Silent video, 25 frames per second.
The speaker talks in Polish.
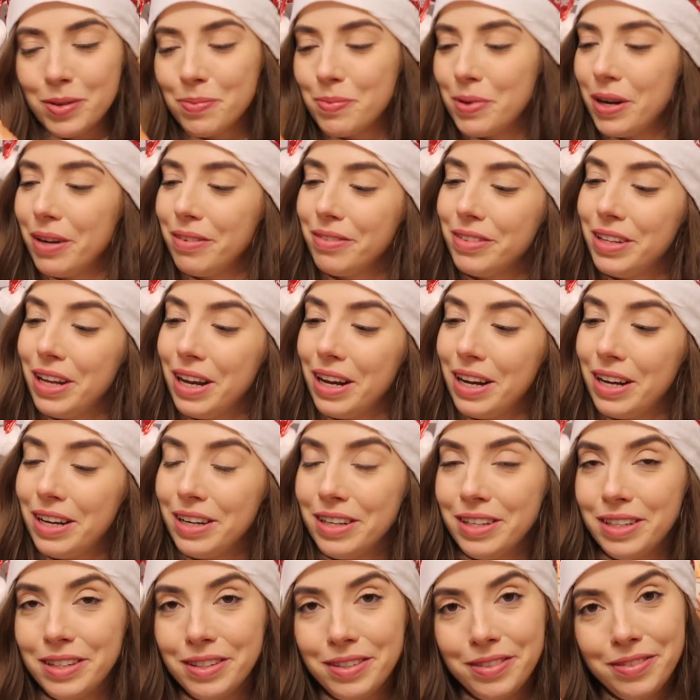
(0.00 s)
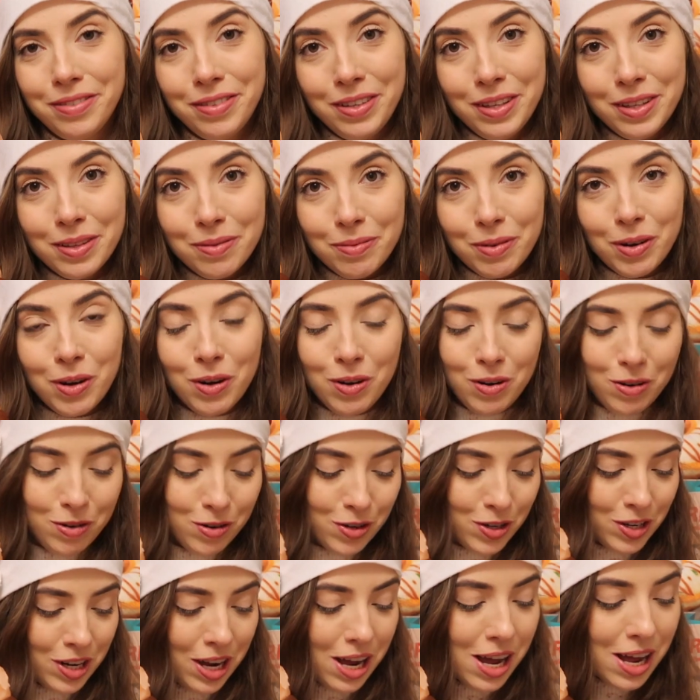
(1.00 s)
co prawda e, w innym
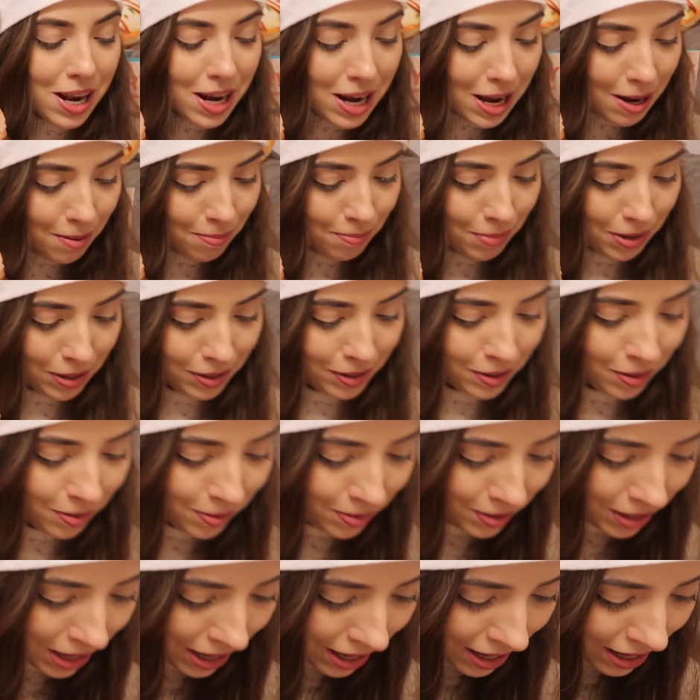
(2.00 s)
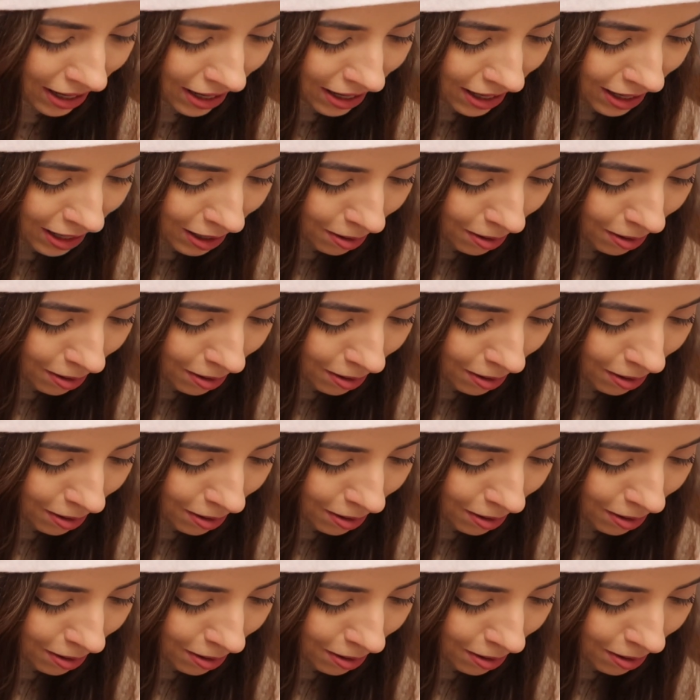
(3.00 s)
kolorze, lampa solna.